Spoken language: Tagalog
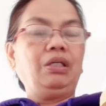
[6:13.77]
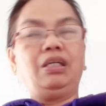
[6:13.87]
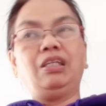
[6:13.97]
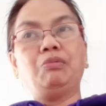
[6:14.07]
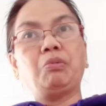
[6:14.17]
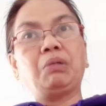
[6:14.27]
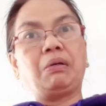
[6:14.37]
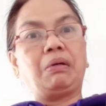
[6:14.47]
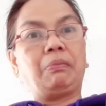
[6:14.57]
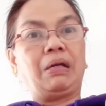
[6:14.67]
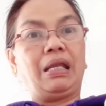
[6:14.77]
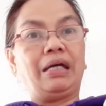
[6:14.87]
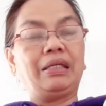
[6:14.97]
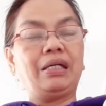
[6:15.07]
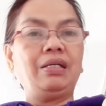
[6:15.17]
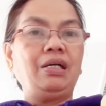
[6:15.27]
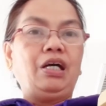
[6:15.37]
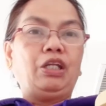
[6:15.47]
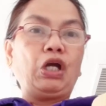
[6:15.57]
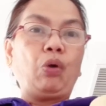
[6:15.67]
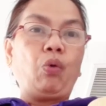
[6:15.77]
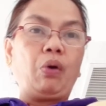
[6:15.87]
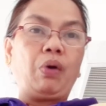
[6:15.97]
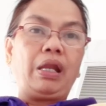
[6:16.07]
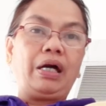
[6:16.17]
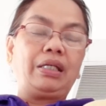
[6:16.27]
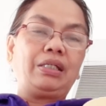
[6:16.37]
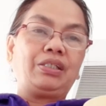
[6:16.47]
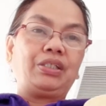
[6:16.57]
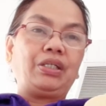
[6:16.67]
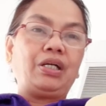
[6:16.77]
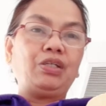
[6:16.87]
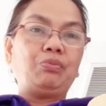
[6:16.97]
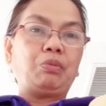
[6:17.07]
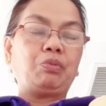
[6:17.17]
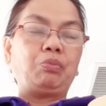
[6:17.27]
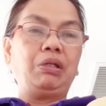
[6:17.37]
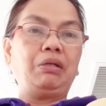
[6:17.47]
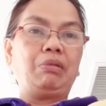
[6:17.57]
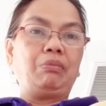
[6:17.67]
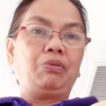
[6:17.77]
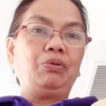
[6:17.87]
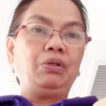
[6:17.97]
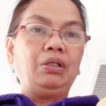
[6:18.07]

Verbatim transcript: Hindi mo na malayan na wawala na siya yung mga problema mo.